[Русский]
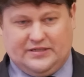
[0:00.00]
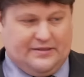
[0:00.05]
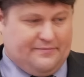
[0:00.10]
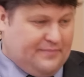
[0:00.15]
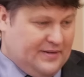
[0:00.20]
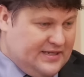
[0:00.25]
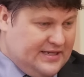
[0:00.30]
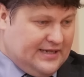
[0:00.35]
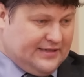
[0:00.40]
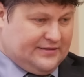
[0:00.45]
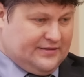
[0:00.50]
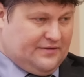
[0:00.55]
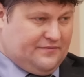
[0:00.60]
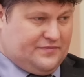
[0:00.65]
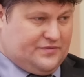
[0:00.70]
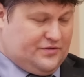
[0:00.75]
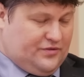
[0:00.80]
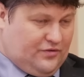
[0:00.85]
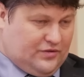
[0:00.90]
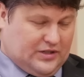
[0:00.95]
Непонятно,
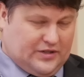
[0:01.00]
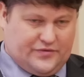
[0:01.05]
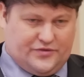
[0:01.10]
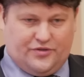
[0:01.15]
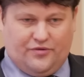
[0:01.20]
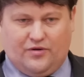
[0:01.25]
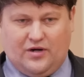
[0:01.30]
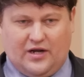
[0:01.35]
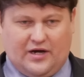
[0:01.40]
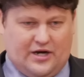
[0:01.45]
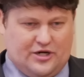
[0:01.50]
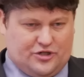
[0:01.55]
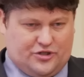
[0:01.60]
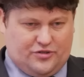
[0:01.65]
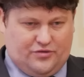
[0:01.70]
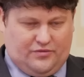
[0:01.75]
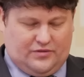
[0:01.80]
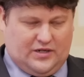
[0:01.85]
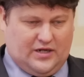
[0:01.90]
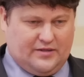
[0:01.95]
все, все
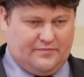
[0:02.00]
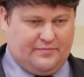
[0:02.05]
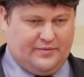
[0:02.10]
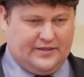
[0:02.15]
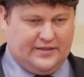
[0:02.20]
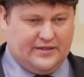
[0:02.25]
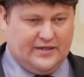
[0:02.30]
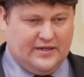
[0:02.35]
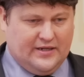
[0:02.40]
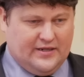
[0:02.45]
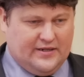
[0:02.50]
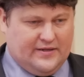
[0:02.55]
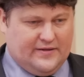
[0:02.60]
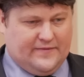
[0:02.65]
хорошо, как бы.